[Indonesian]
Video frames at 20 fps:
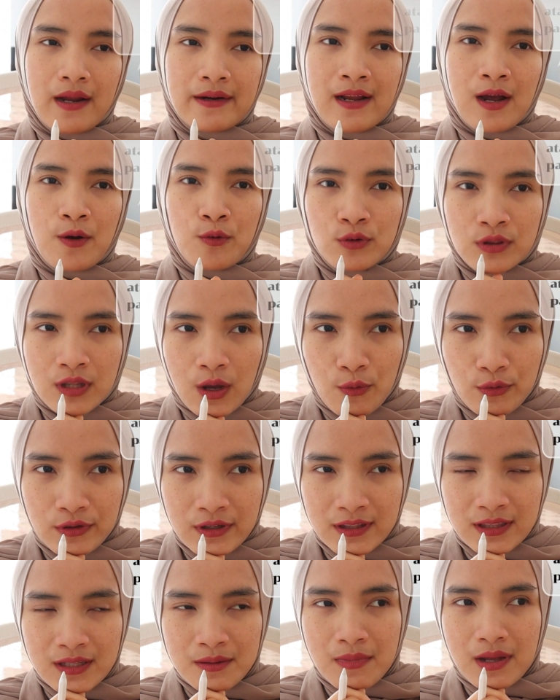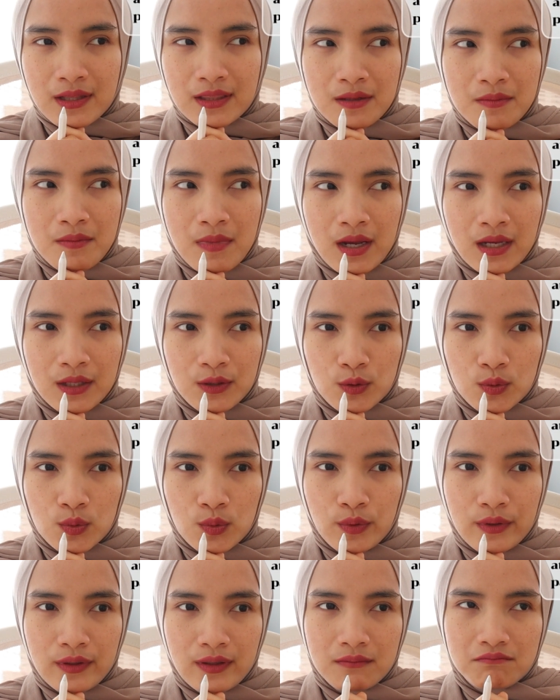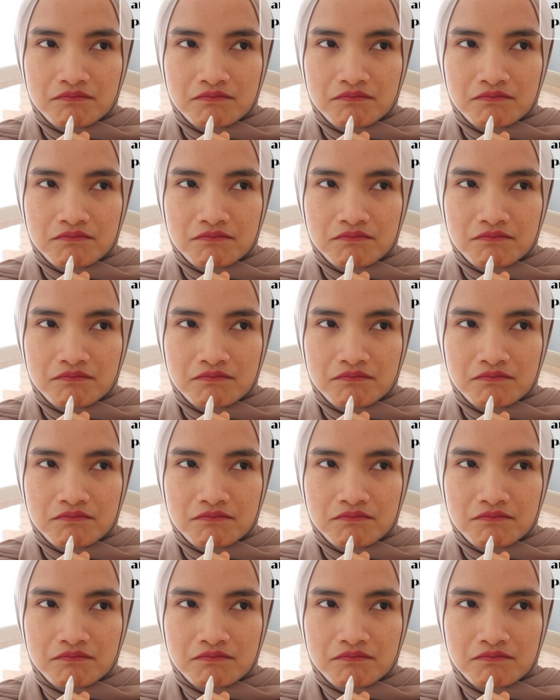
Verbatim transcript: karena aku taunya tiba-tiba itu